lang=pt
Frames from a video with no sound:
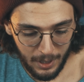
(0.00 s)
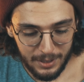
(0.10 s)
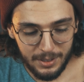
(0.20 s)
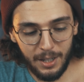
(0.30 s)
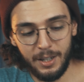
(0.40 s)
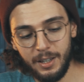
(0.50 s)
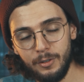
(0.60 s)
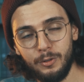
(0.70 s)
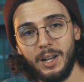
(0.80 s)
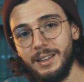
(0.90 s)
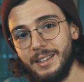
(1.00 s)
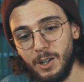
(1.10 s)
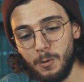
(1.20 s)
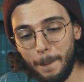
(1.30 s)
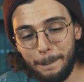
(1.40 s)
E esse livro, ele
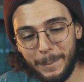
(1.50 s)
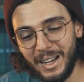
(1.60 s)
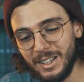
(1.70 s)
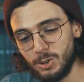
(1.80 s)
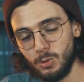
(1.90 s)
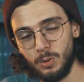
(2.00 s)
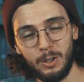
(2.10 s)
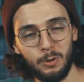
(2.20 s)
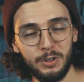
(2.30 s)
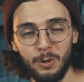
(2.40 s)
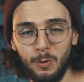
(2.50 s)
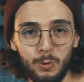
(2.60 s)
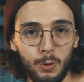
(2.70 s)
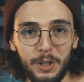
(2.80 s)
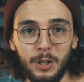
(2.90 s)
tem um peso na nossa cultura